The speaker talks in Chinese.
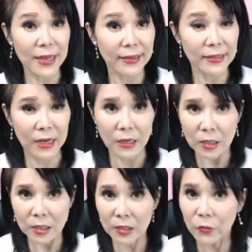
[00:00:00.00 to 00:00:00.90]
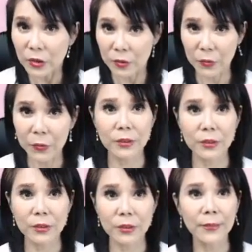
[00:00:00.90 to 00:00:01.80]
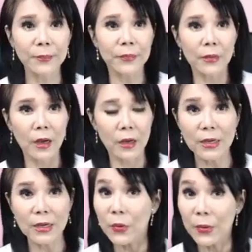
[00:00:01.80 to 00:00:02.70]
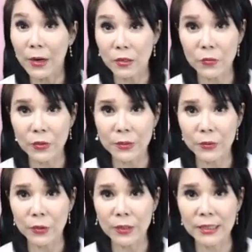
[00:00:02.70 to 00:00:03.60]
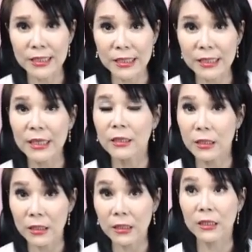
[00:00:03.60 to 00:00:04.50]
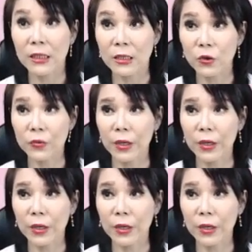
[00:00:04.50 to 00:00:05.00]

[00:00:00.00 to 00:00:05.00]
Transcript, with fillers: 谈一下，今天为什么我们会觉得。啊，像薇薇老师为什么觉得今天这个挺重